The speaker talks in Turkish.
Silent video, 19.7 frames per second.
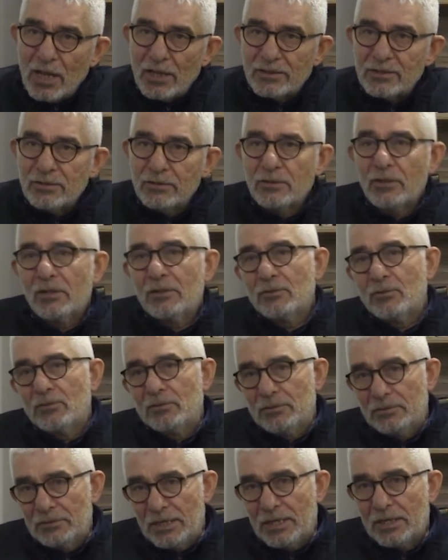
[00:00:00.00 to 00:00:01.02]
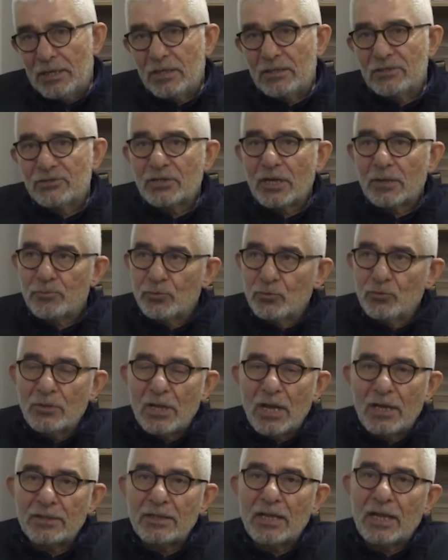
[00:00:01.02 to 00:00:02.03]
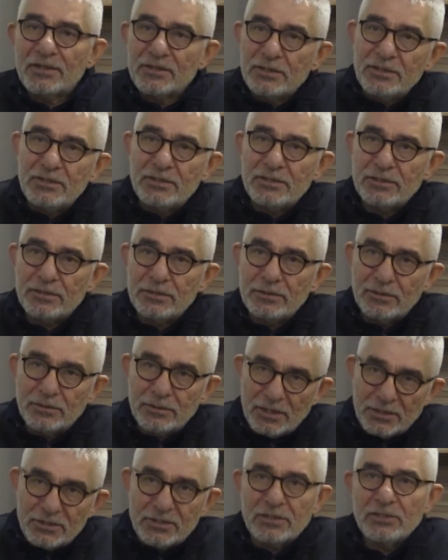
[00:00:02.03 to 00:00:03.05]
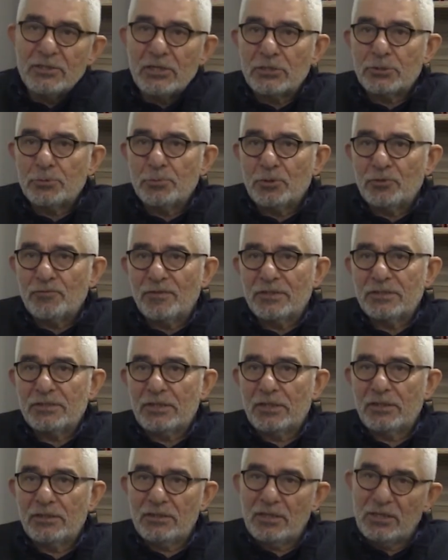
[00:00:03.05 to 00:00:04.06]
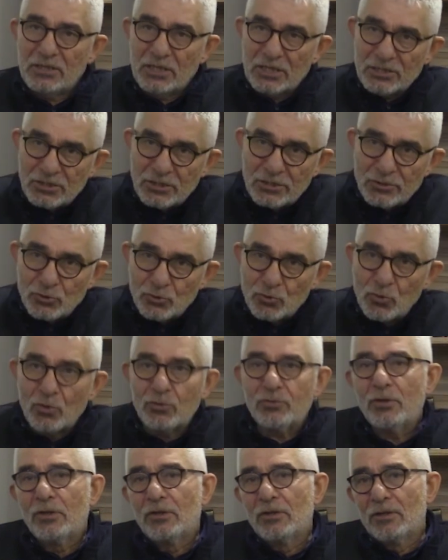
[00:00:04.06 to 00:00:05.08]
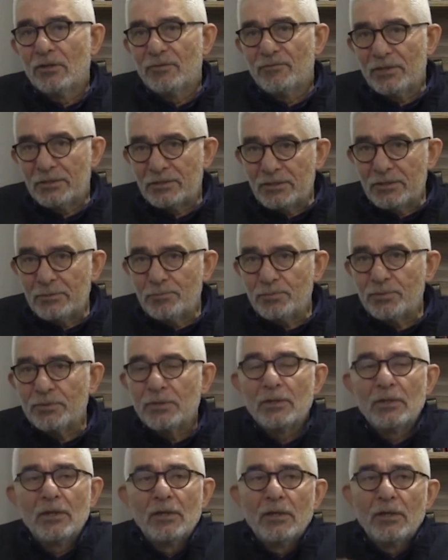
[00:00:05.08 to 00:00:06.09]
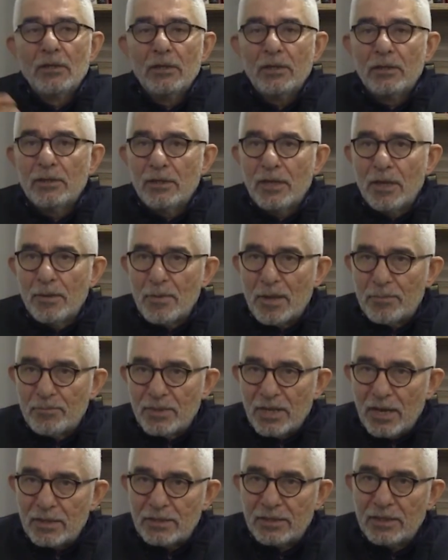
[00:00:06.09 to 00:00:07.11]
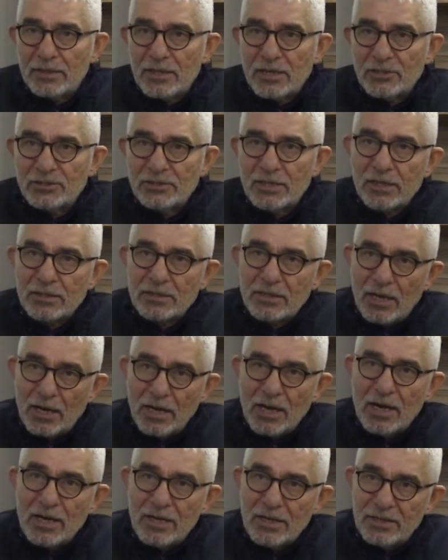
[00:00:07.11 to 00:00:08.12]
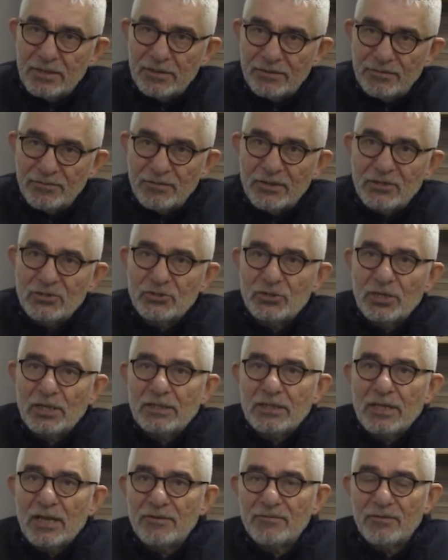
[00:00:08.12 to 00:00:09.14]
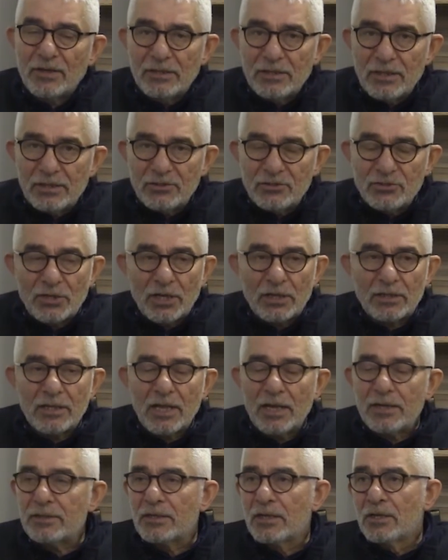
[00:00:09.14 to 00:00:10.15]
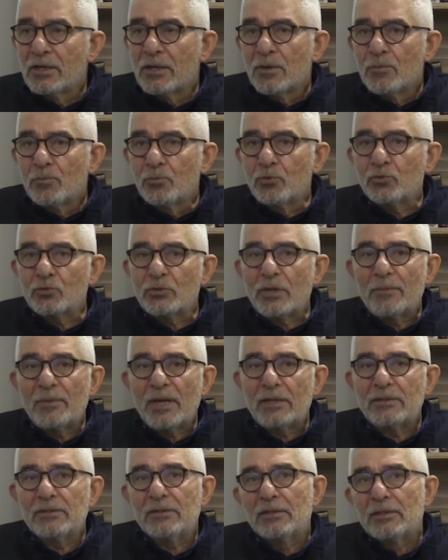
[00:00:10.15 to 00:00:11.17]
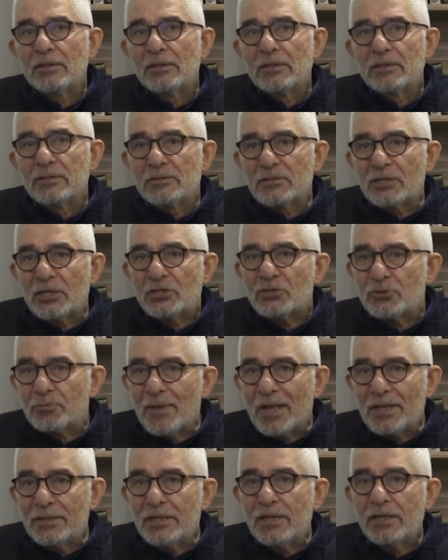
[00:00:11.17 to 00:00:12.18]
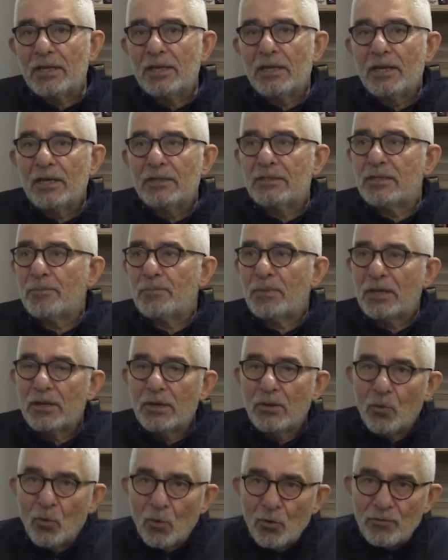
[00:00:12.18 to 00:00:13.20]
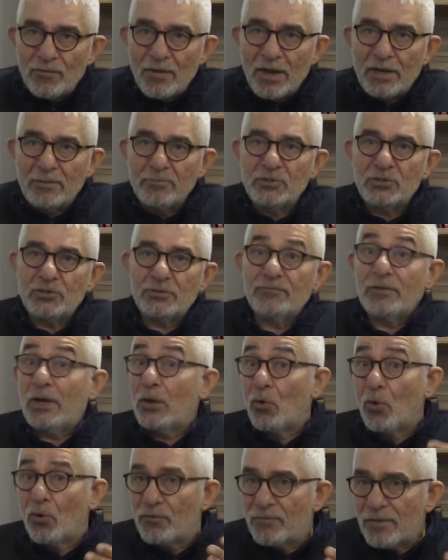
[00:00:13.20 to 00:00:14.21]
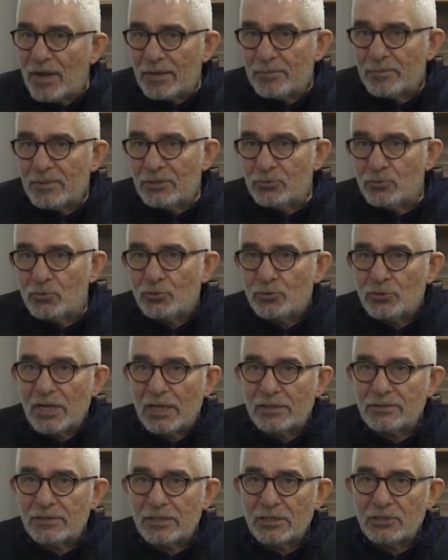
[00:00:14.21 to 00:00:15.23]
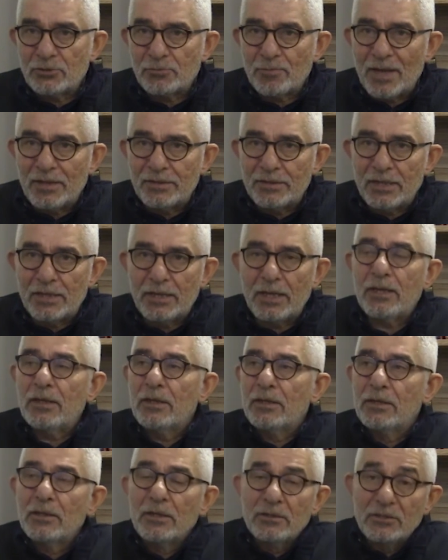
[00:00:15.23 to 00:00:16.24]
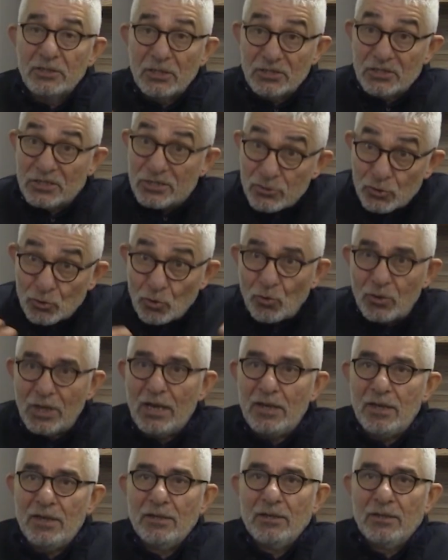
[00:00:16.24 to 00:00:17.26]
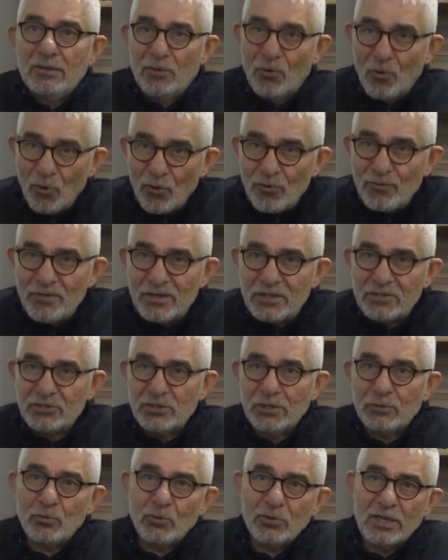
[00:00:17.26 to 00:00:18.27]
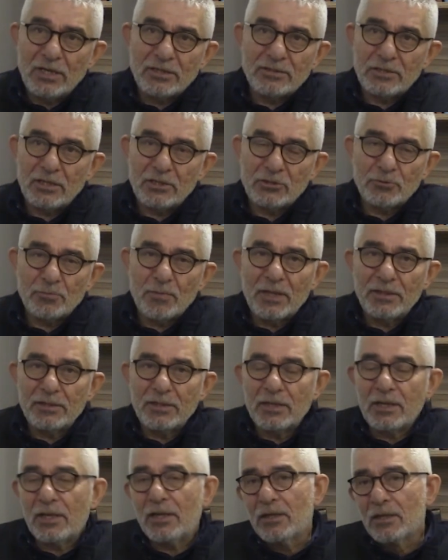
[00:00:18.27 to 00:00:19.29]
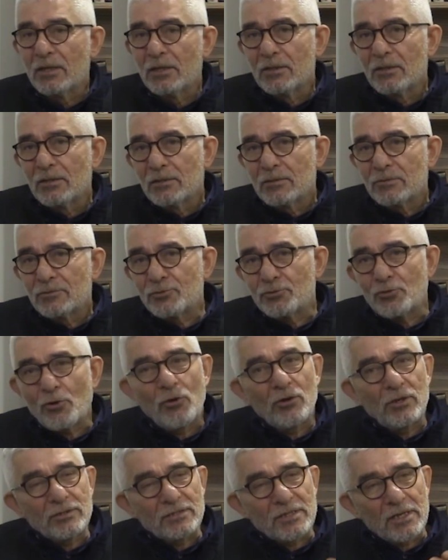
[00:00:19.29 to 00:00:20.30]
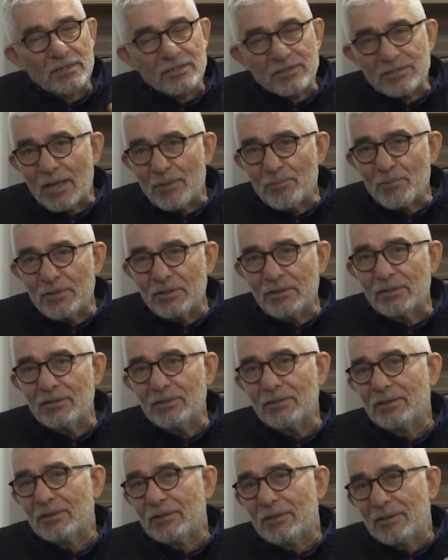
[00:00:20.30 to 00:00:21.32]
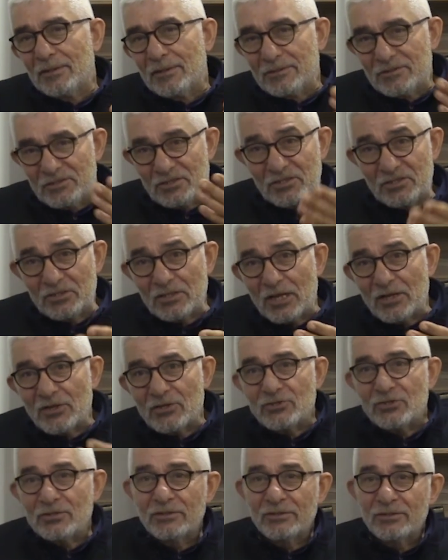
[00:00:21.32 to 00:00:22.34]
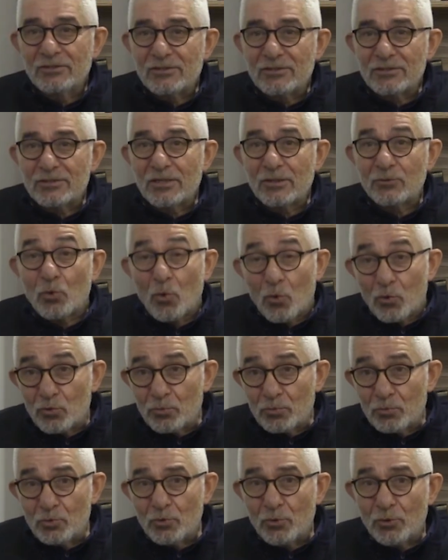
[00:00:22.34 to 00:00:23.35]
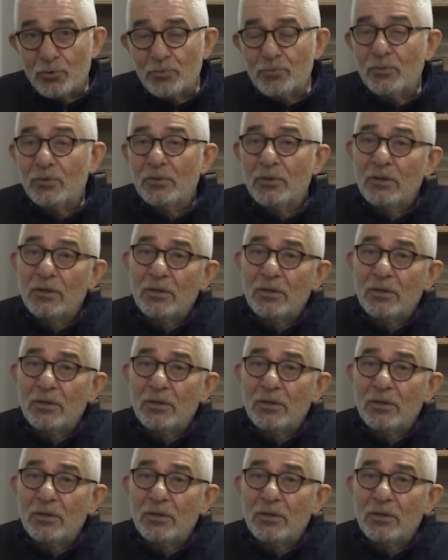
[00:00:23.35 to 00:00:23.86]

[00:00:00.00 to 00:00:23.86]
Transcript: altında yer alacak. Bunlardan ikisi kesinleşmiş vaziyette Yeşil Sol ve Tip e, emekli arkadaşlar kararlarını verecekler ve iletecekler. Burada ben seçmenlere, HDP'ye oy vermiş ve oy vermeyi düşünen seçmenlere, Yeşil Sol'a oy verecek olan seçmenlere şöyle seslenmeyi sizin aracılığınızda doğru buluyorum